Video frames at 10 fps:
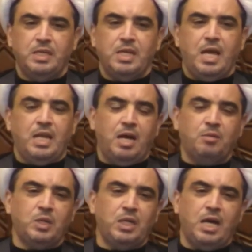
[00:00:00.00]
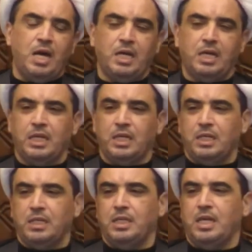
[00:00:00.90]
الامر الاخر
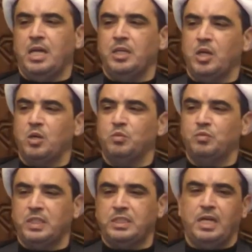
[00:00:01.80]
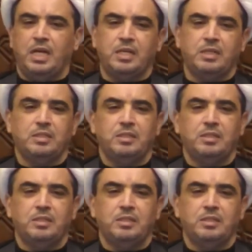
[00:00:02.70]
انه فتح